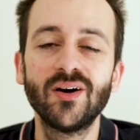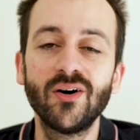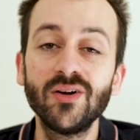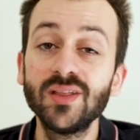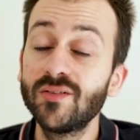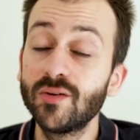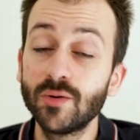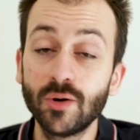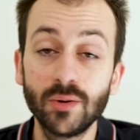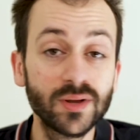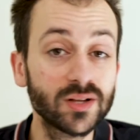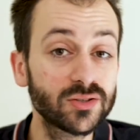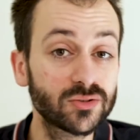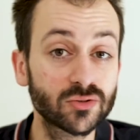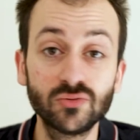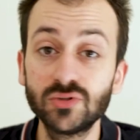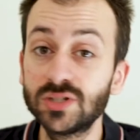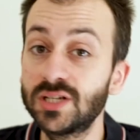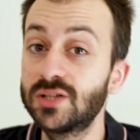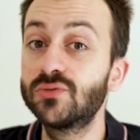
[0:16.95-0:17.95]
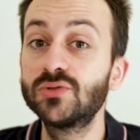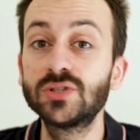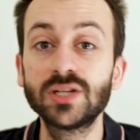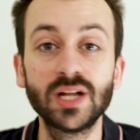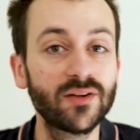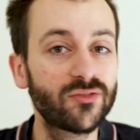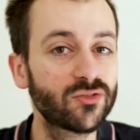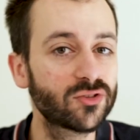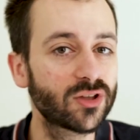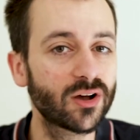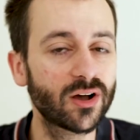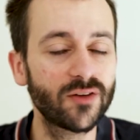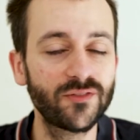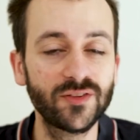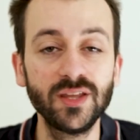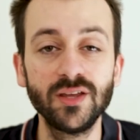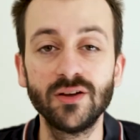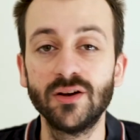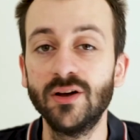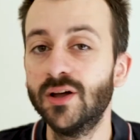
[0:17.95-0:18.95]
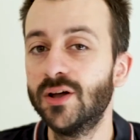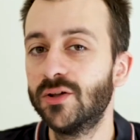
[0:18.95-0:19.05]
en avant-première sur tout ce qui touche à la photographie